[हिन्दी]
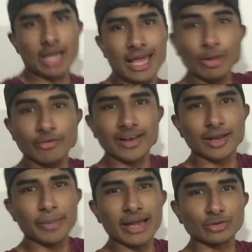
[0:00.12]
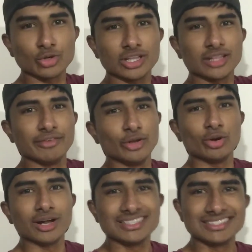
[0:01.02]
Hello and welcome back to another
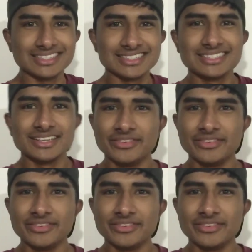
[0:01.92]
video guys. This is day